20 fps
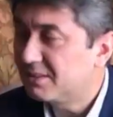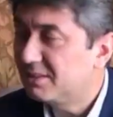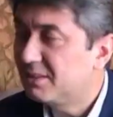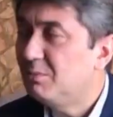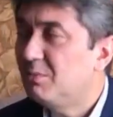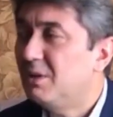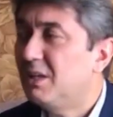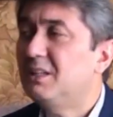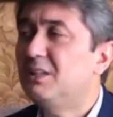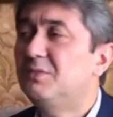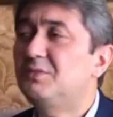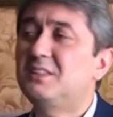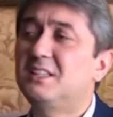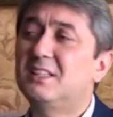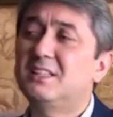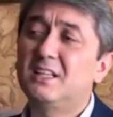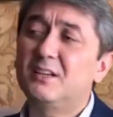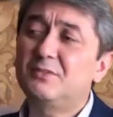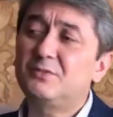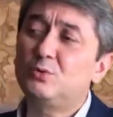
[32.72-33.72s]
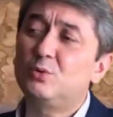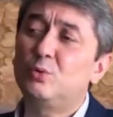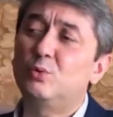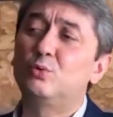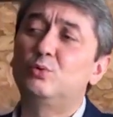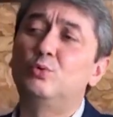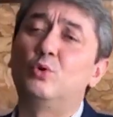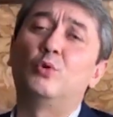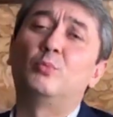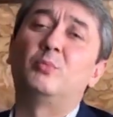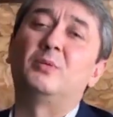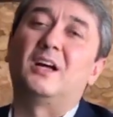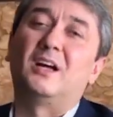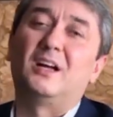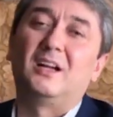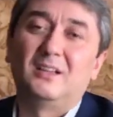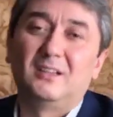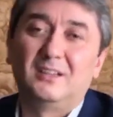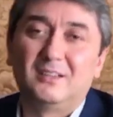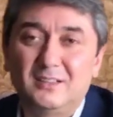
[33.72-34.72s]
семье не всегда все удобно.
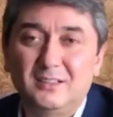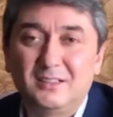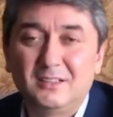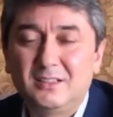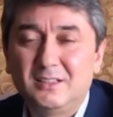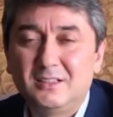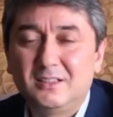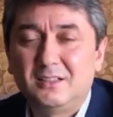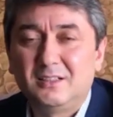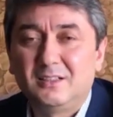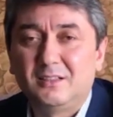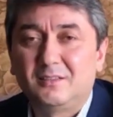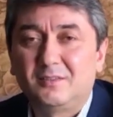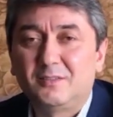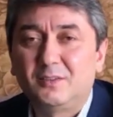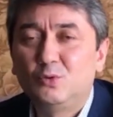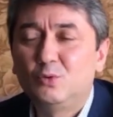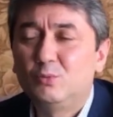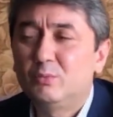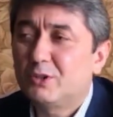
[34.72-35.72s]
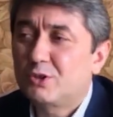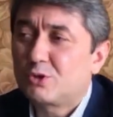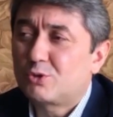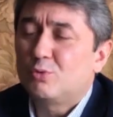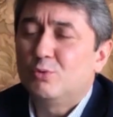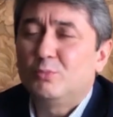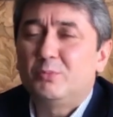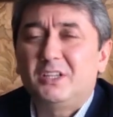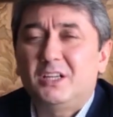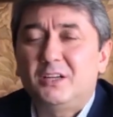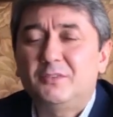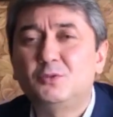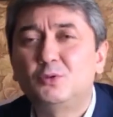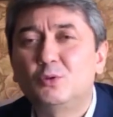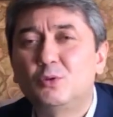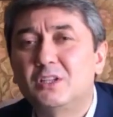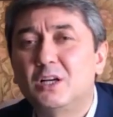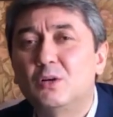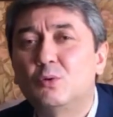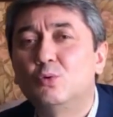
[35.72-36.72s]
Вы думаете, что у меня
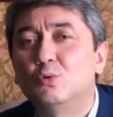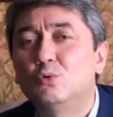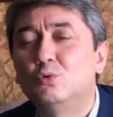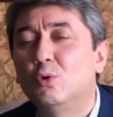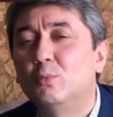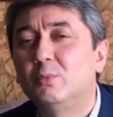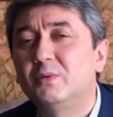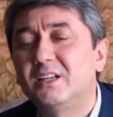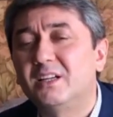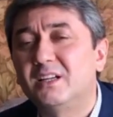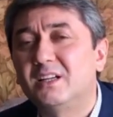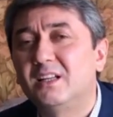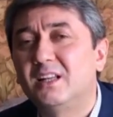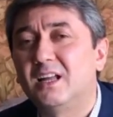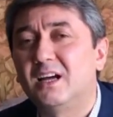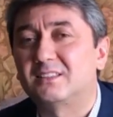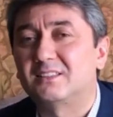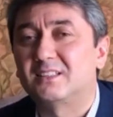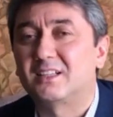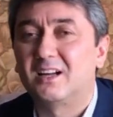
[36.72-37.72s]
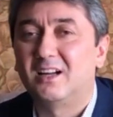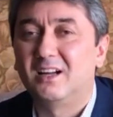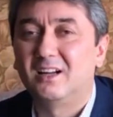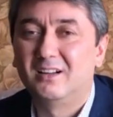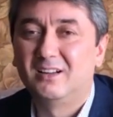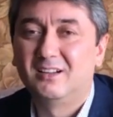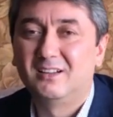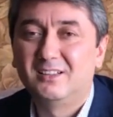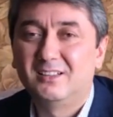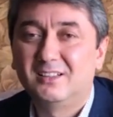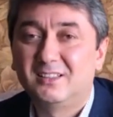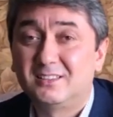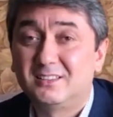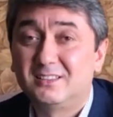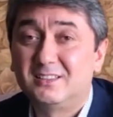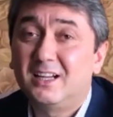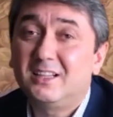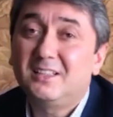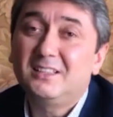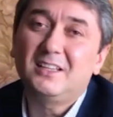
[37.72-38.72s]
все так удобно и гладко?
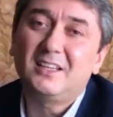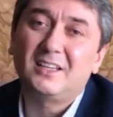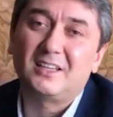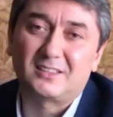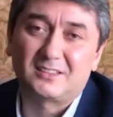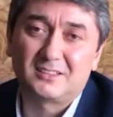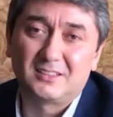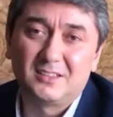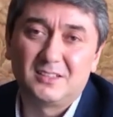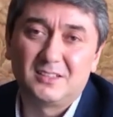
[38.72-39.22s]
Да нет.